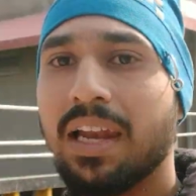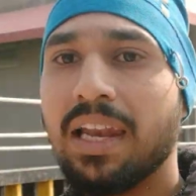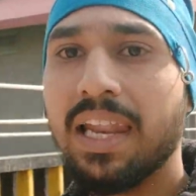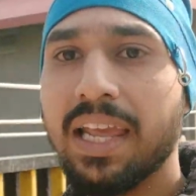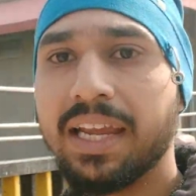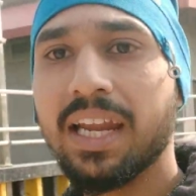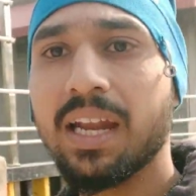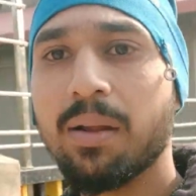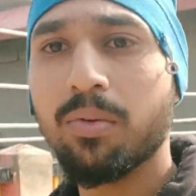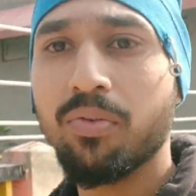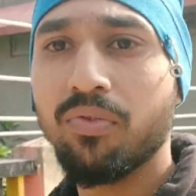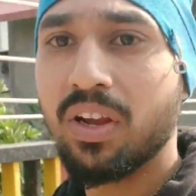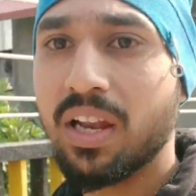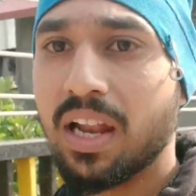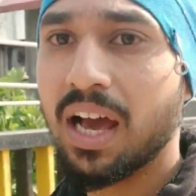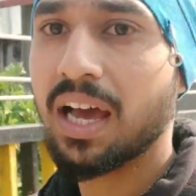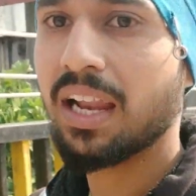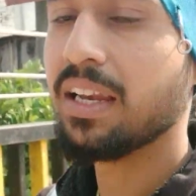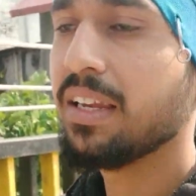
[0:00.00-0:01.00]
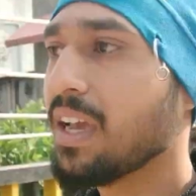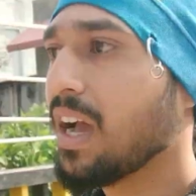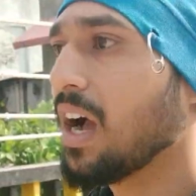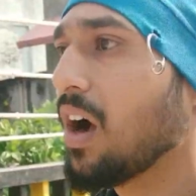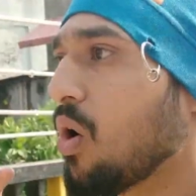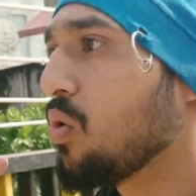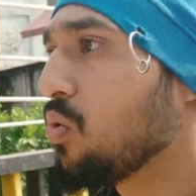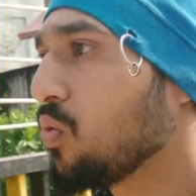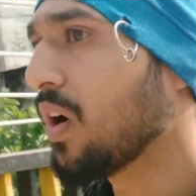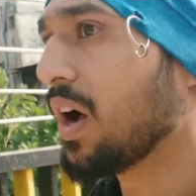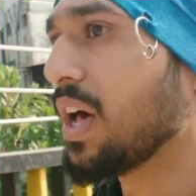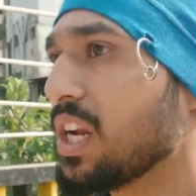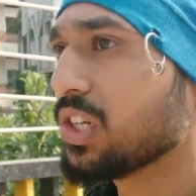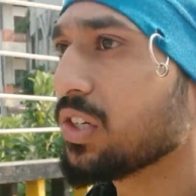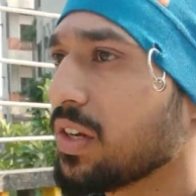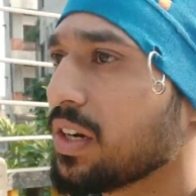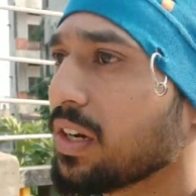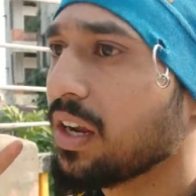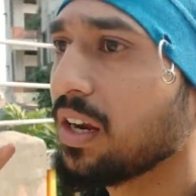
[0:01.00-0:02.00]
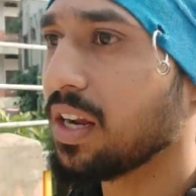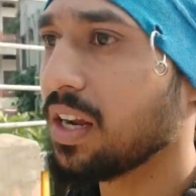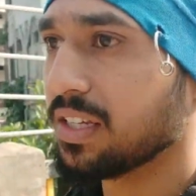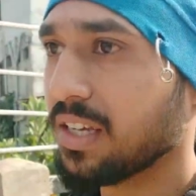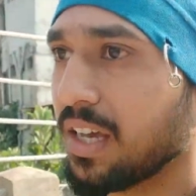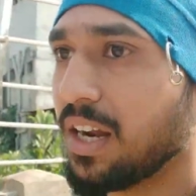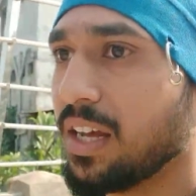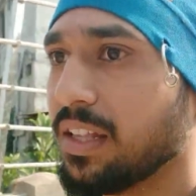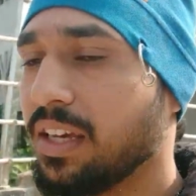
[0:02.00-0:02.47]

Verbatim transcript: लेकिन अभी फ़िलहाल यहाँ ओंकारेश्वर का नज़ारा